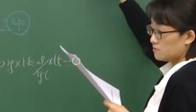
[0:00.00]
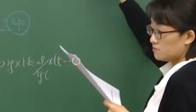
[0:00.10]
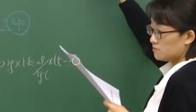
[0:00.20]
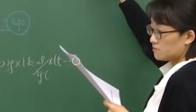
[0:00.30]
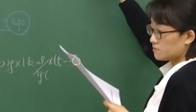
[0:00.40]

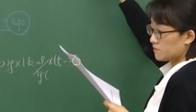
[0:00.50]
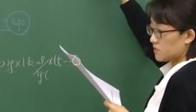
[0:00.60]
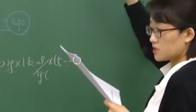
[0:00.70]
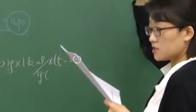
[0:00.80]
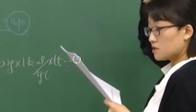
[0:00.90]

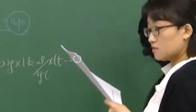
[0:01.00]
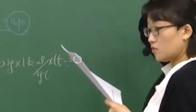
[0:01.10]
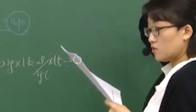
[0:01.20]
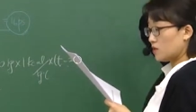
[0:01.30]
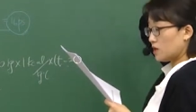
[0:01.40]
음, 지금
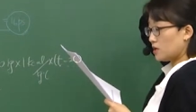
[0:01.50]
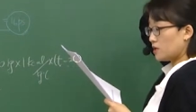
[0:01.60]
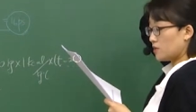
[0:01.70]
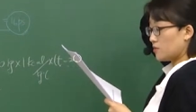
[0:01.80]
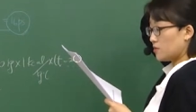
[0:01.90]
뭘로
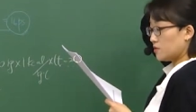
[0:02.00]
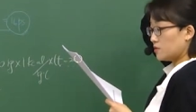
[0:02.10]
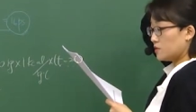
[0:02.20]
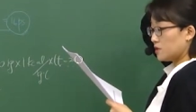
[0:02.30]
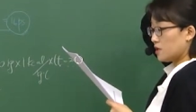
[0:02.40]
했냐면